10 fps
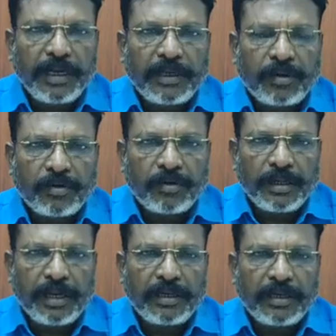
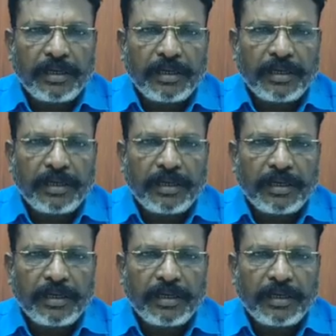கேட்டுக்கொள்கிறேன் இன்று
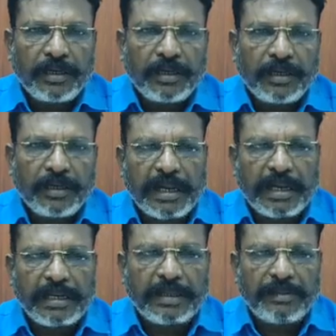அந்த
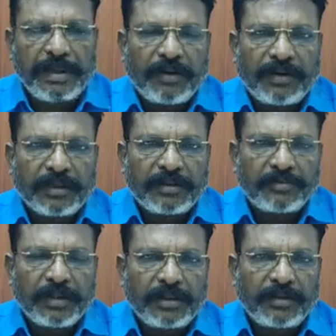மாவீரர்களுக்கு வீர
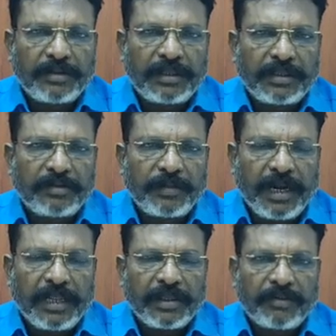வணக்கம் செலுத்திவிட்டு
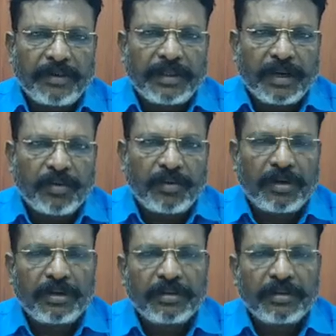மேடைக்கு வருவதற்குள்